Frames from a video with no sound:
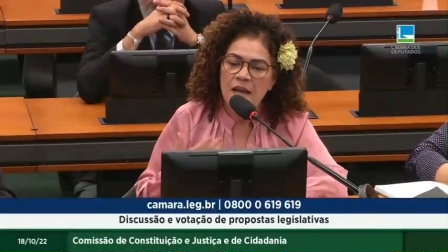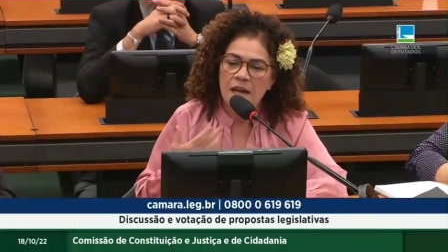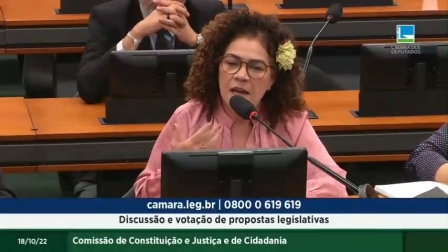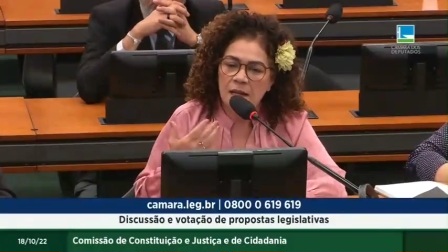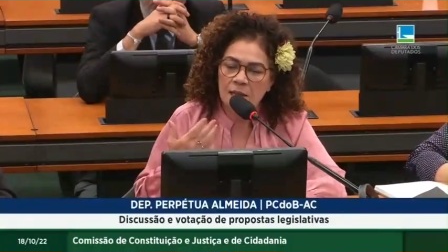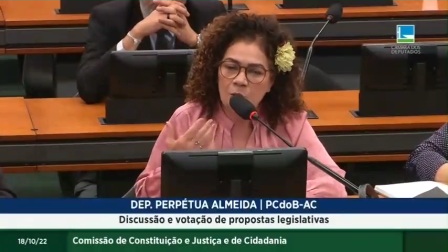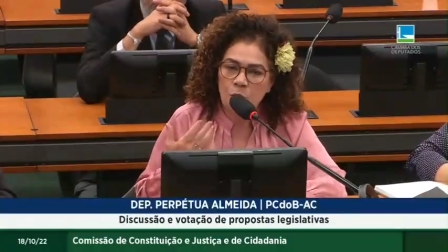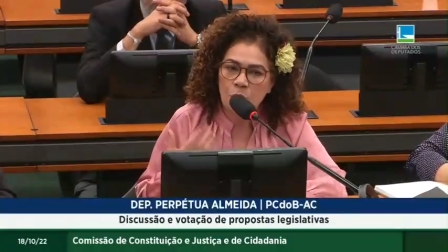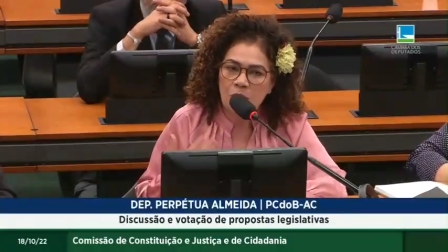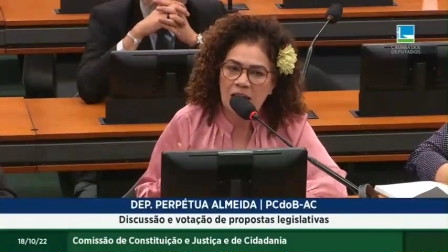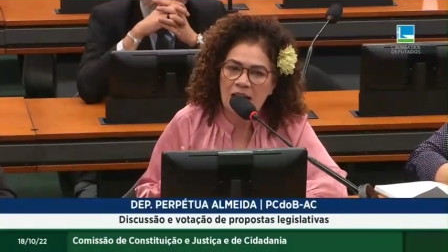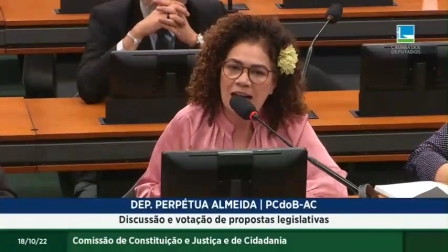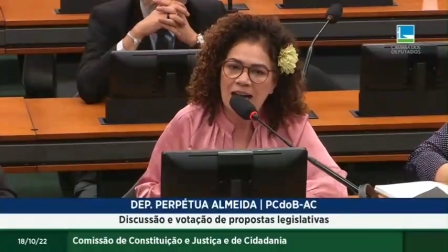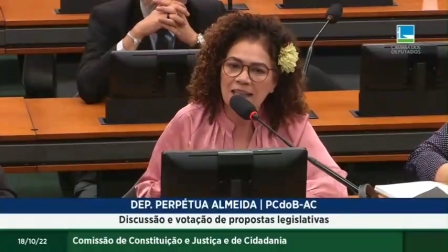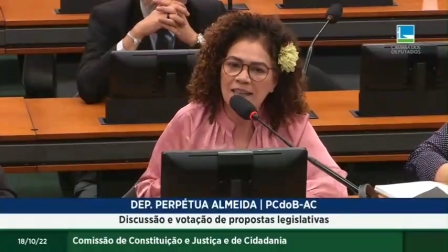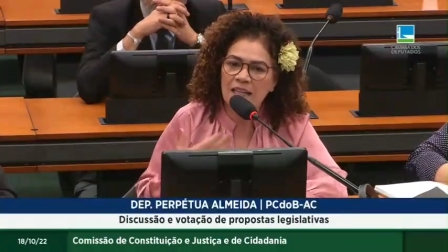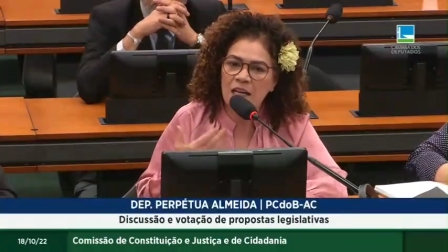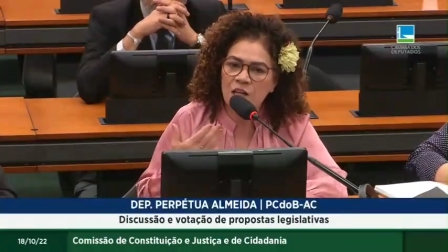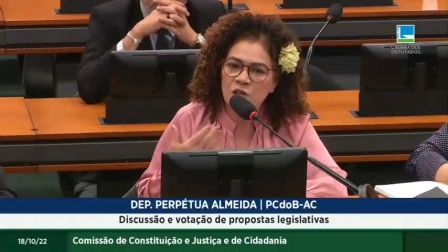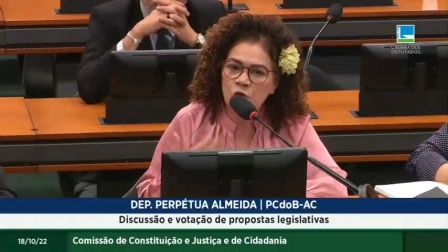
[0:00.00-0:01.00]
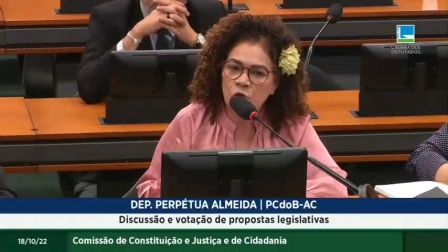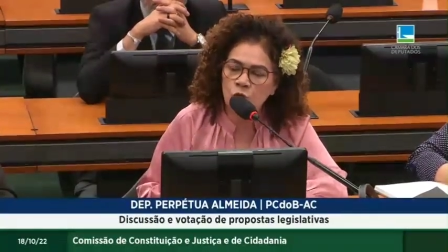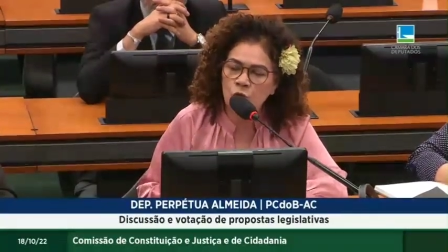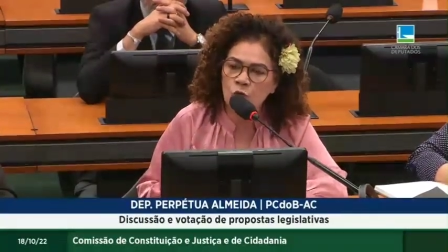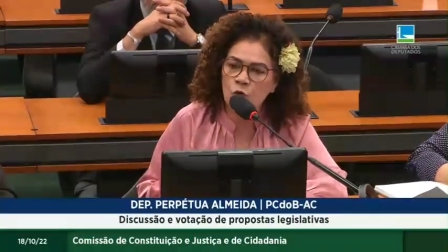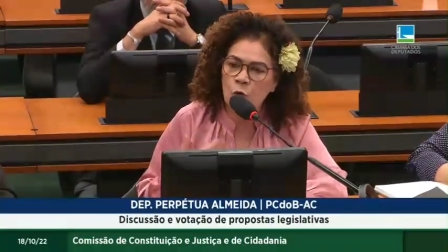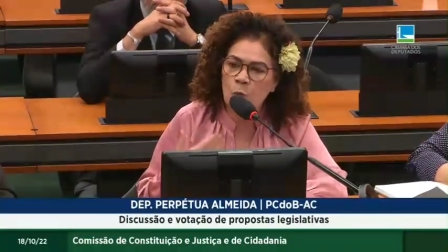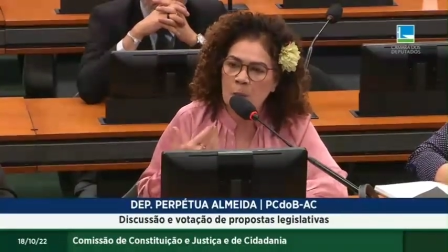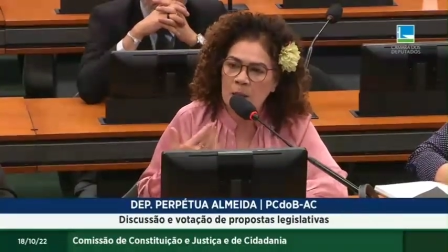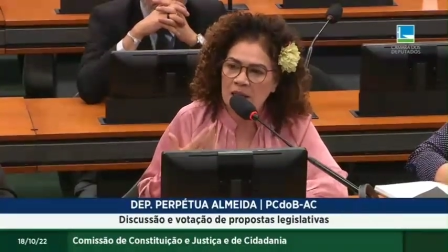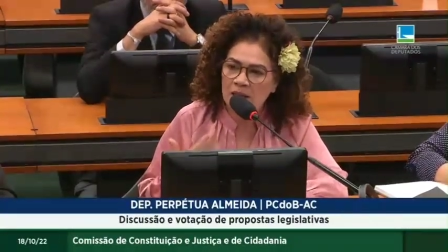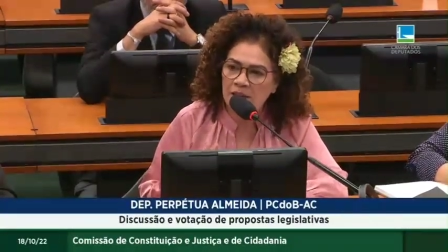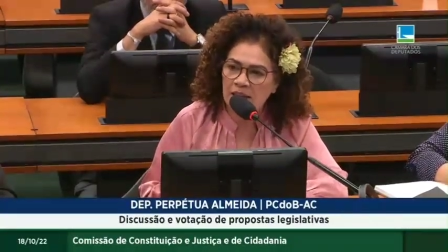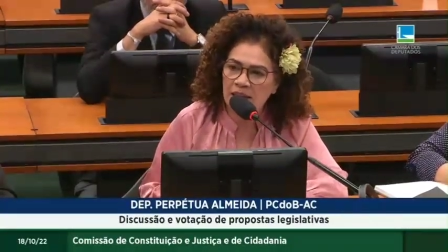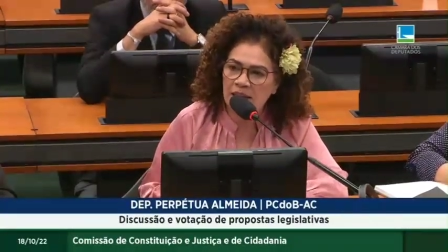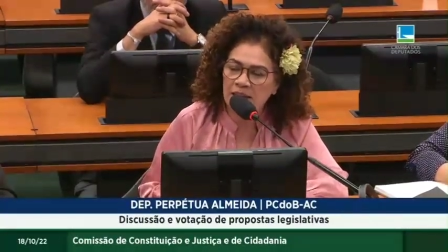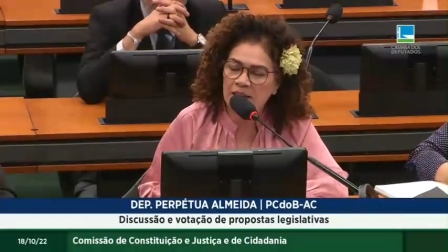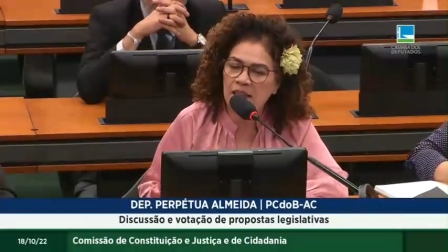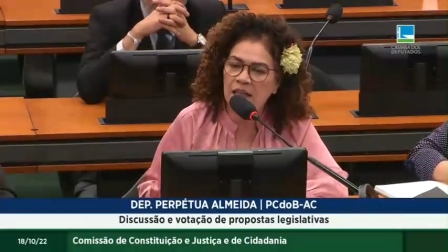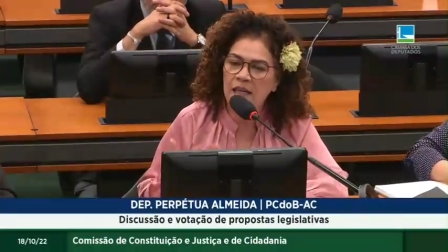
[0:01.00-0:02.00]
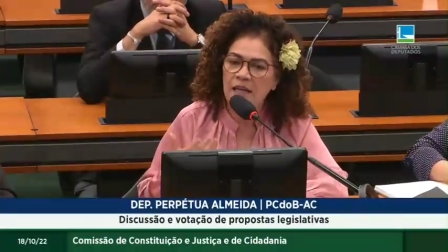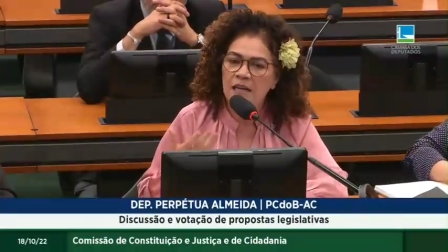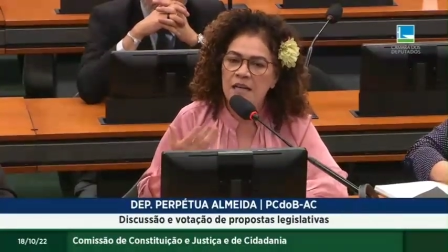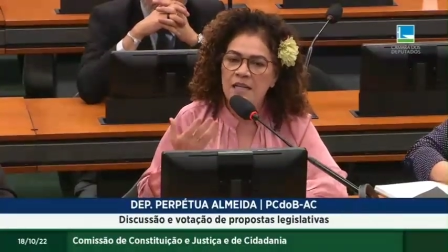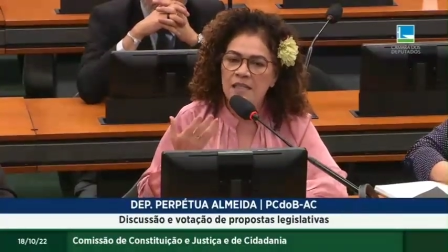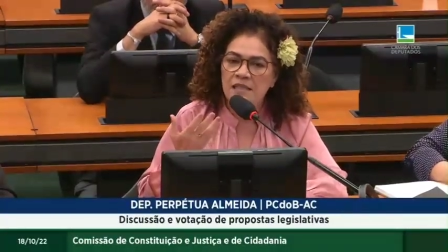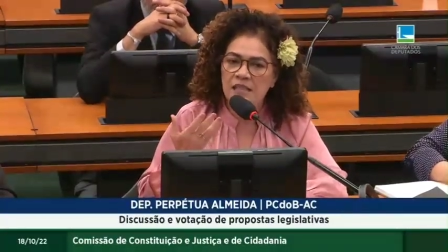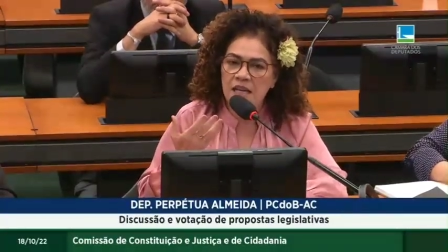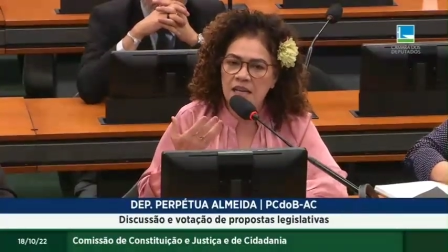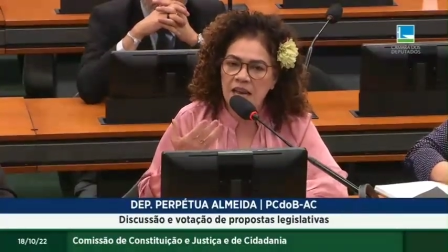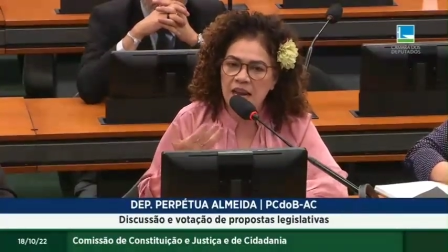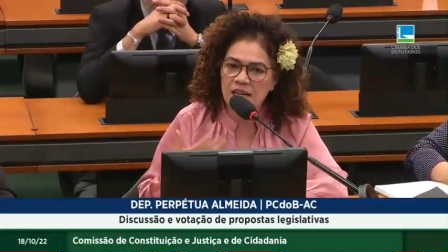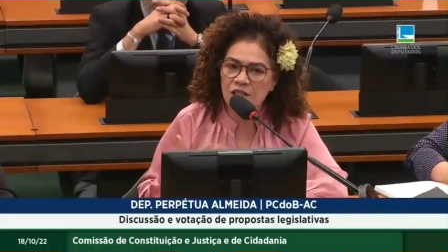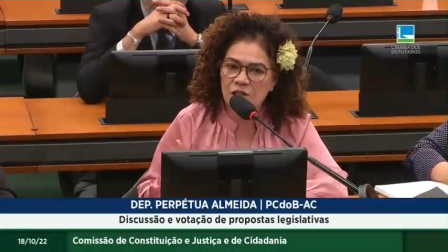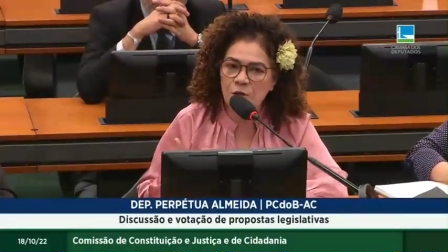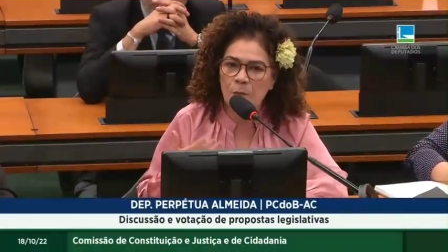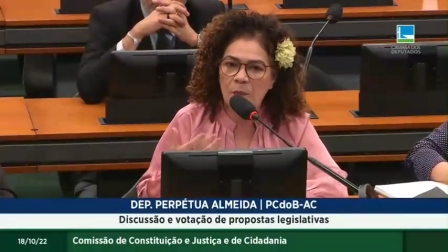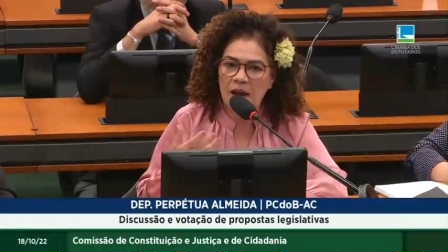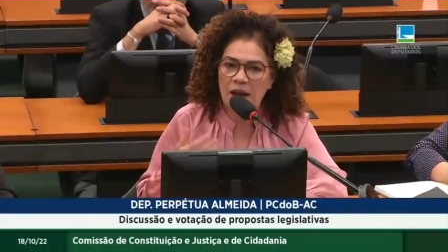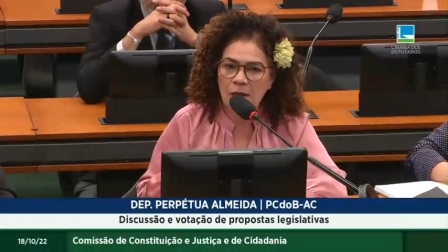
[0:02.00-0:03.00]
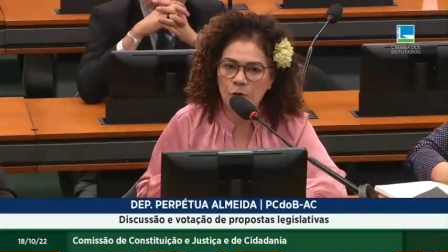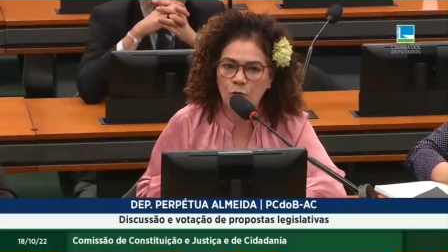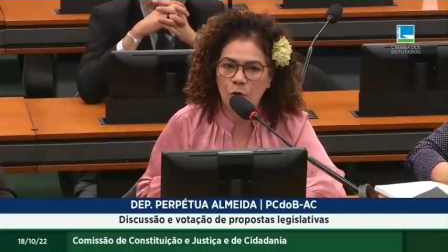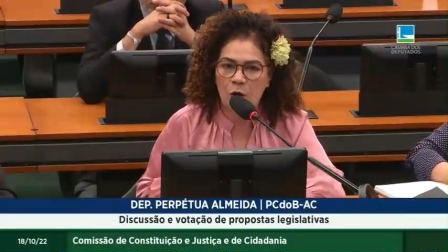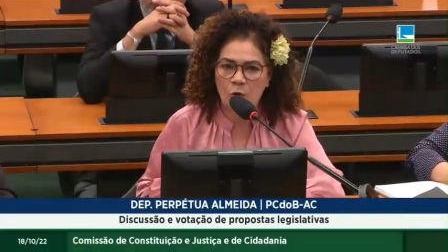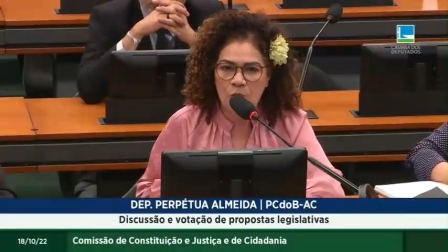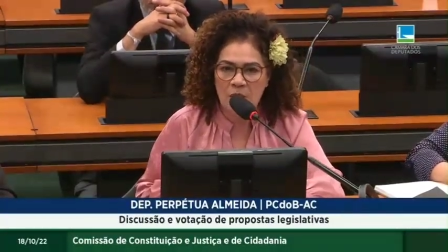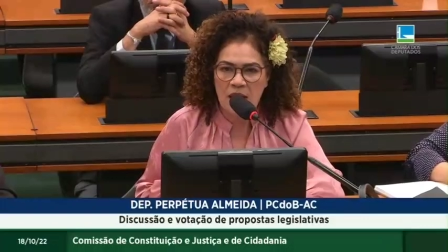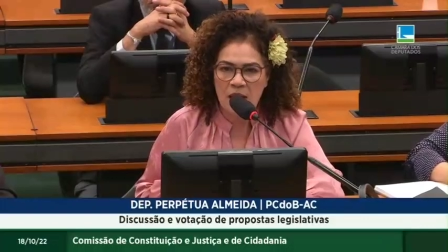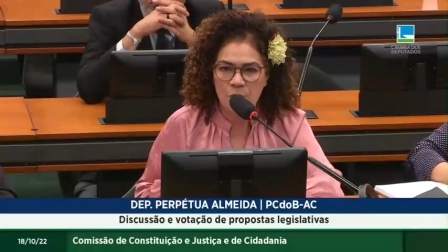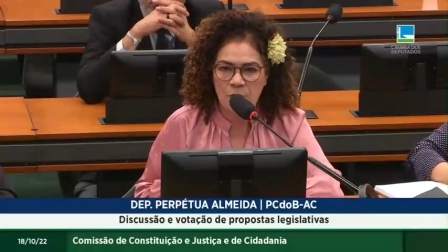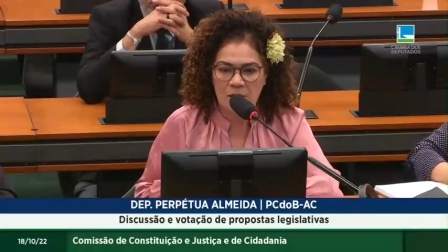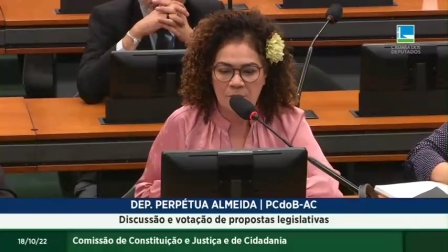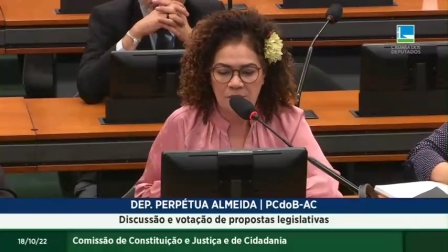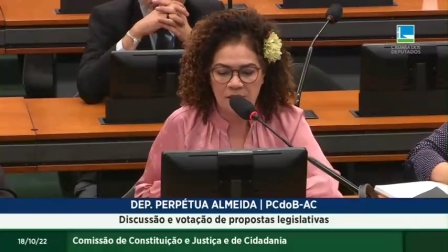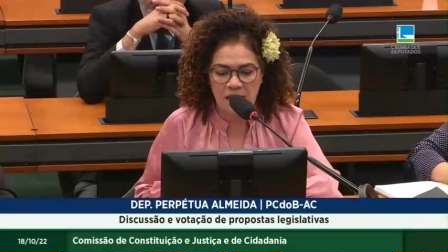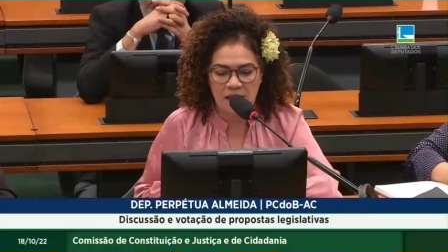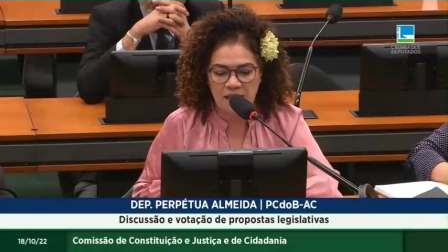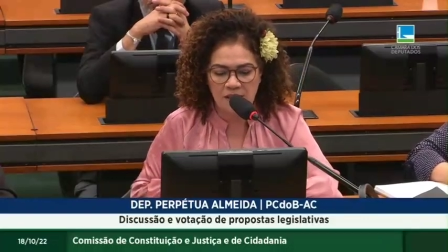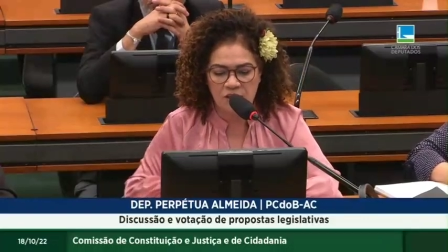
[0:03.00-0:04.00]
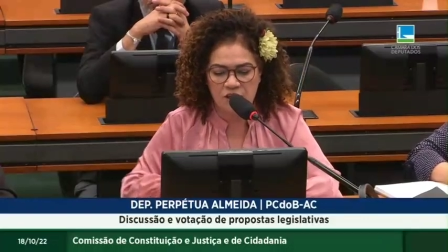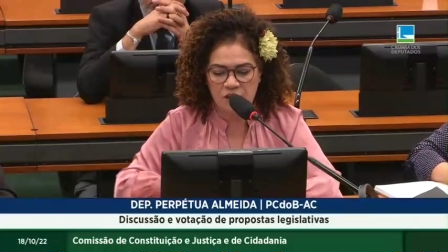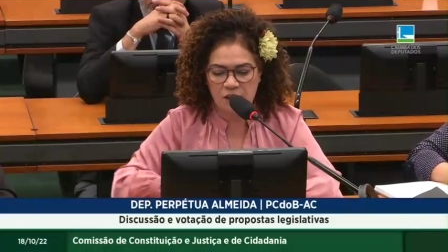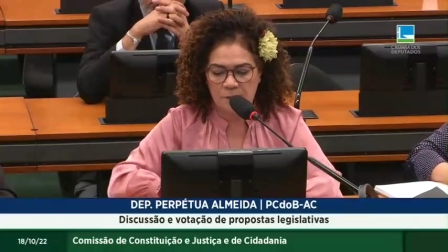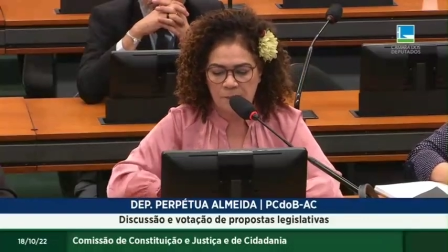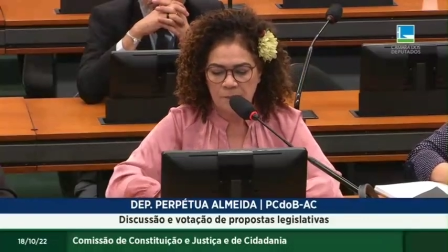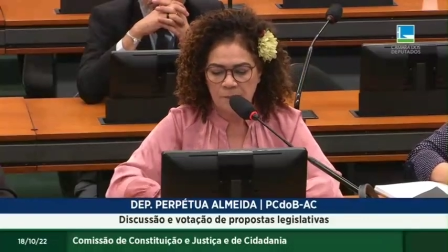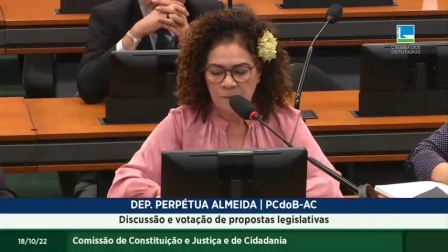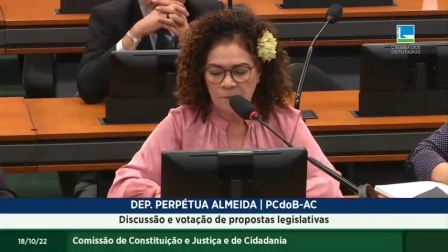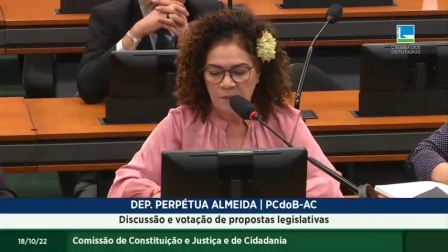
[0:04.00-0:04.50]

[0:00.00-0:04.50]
em lugar nenhum do planeta sem respeito ao meio ambiente.